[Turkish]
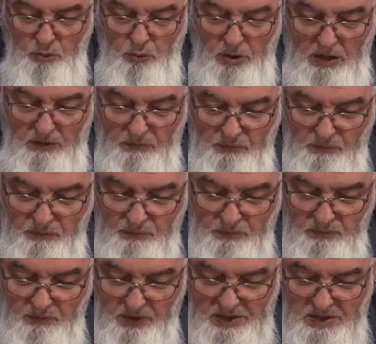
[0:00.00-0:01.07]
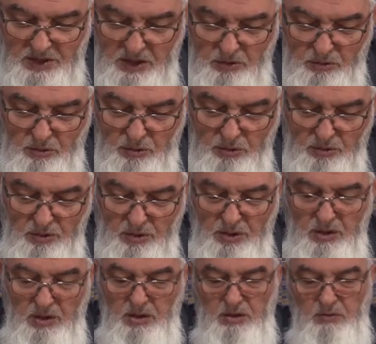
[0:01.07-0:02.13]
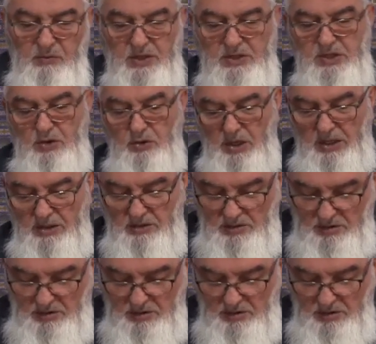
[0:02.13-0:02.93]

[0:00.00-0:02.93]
Huvel fasihu fasih olan